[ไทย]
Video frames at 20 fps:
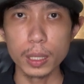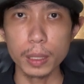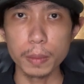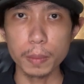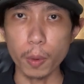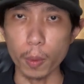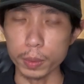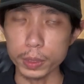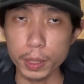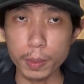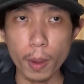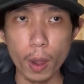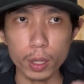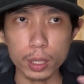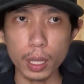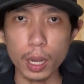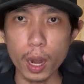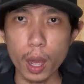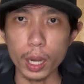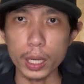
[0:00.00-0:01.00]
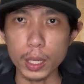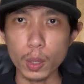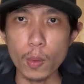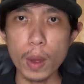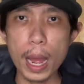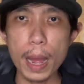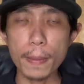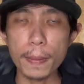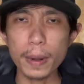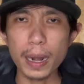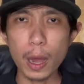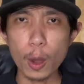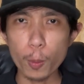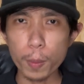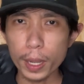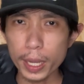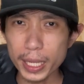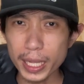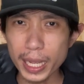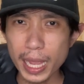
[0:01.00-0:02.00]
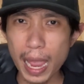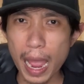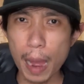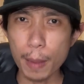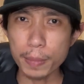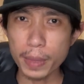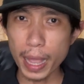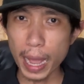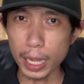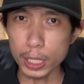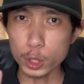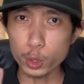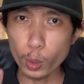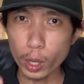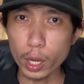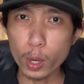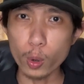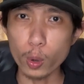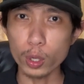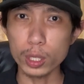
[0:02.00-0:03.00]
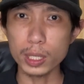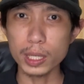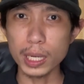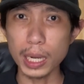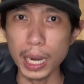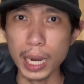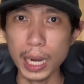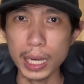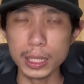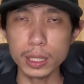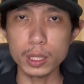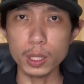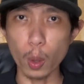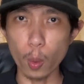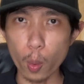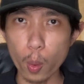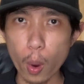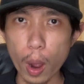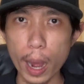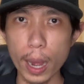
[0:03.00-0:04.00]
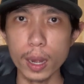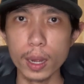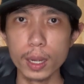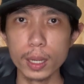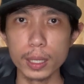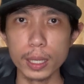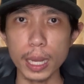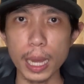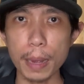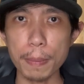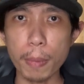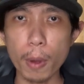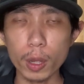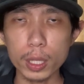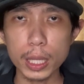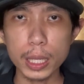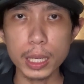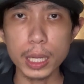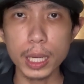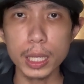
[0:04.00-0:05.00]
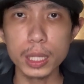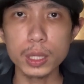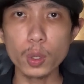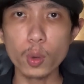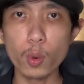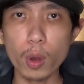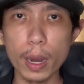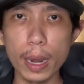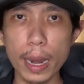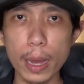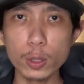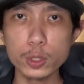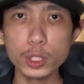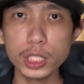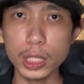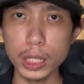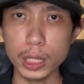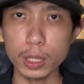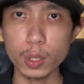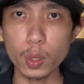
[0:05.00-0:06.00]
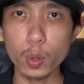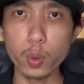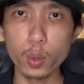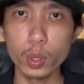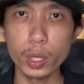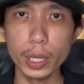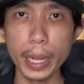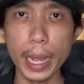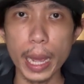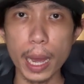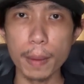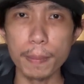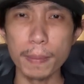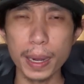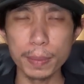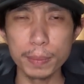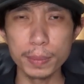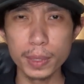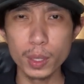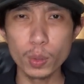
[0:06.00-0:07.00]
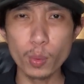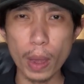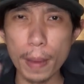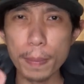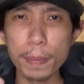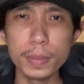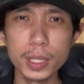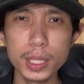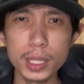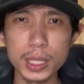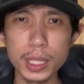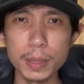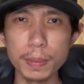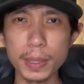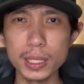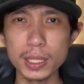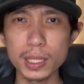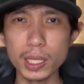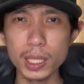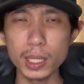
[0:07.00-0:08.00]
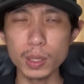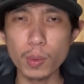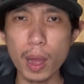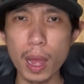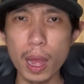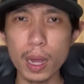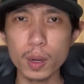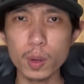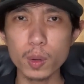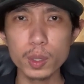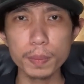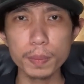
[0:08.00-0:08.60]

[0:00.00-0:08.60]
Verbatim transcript: ผมจะบอกตลอดนะว่าเราพยายามอย่าช่วยคนเกินตัวนะครับเพราะถ้าเกินตัวแล้วจิตคุณเนี่ยมันมีแวบหนึ่งที่มันคิดว่าโอ้ย